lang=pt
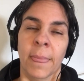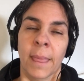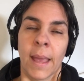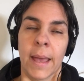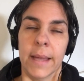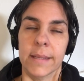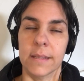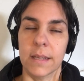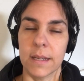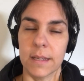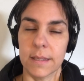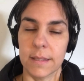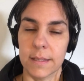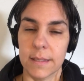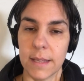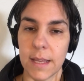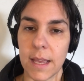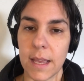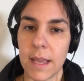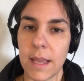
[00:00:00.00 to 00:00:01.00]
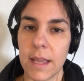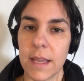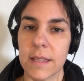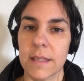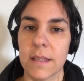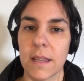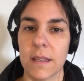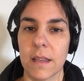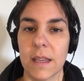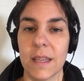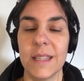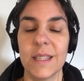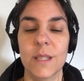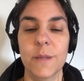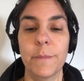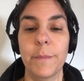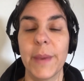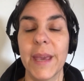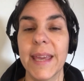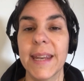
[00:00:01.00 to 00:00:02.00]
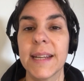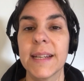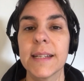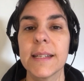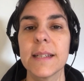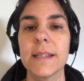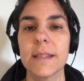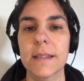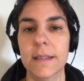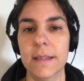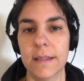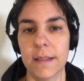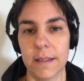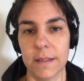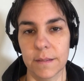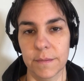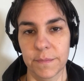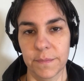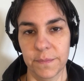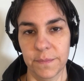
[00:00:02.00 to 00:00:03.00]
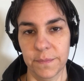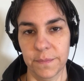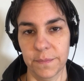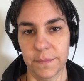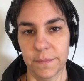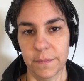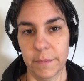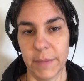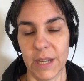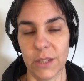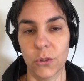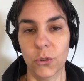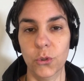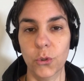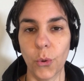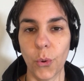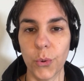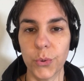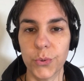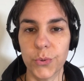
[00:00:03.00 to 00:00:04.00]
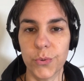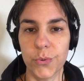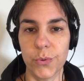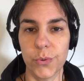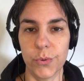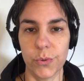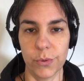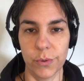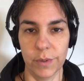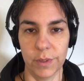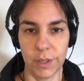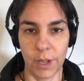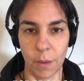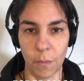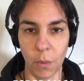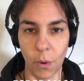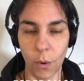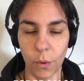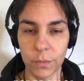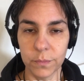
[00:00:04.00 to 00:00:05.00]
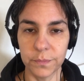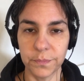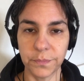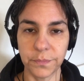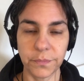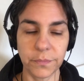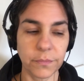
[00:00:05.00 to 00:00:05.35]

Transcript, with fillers: é trazer essa esperança para todos, tá bom?